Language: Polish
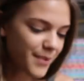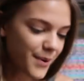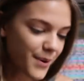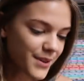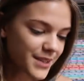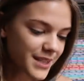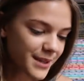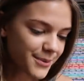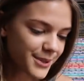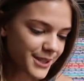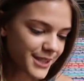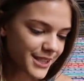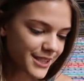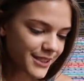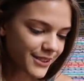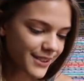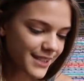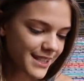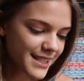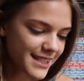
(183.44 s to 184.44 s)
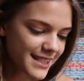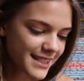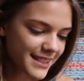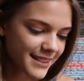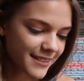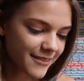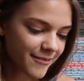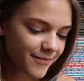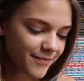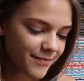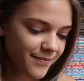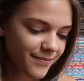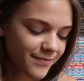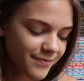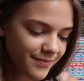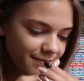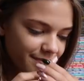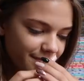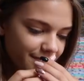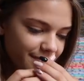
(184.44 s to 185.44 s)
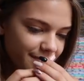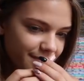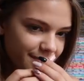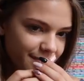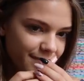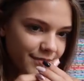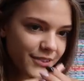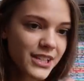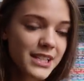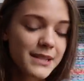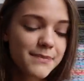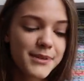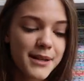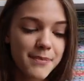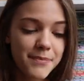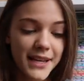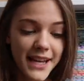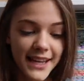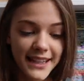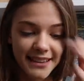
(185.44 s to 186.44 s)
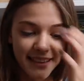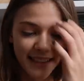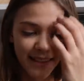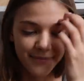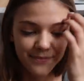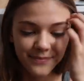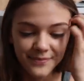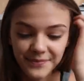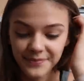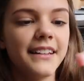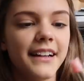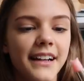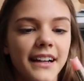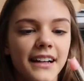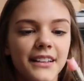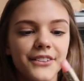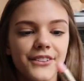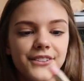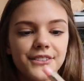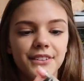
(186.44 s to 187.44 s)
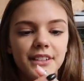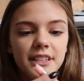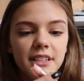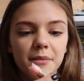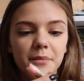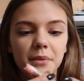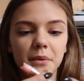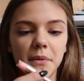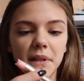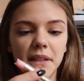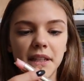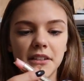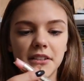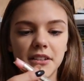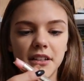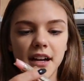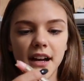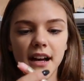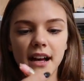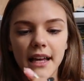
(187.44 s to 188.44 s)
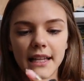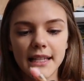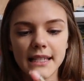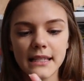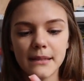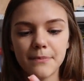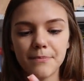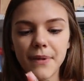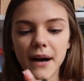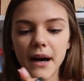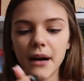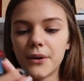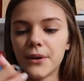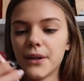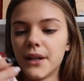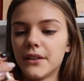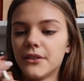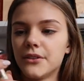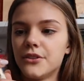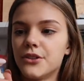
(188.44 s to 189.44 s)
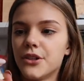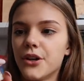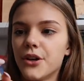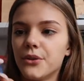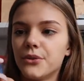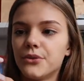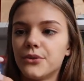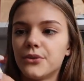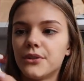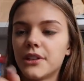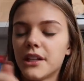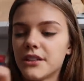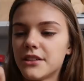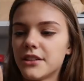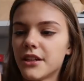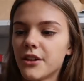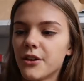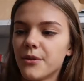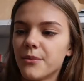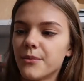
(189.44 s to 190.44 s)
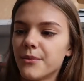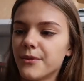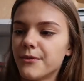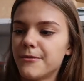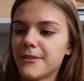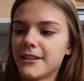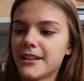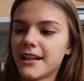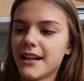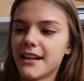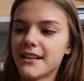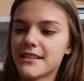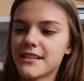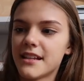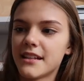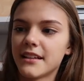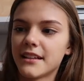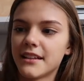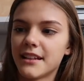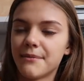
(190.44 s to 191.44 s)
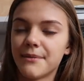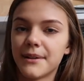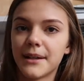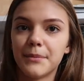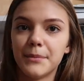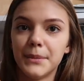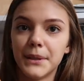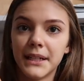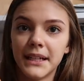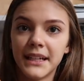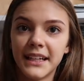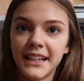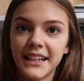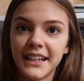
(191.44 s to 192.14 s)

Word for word: Boże, przecież to jest... To jest przepiękne. Taka to jest właśnie pomadeczka z Paul and Joe. Tutaj się ją wykręcę takim jakby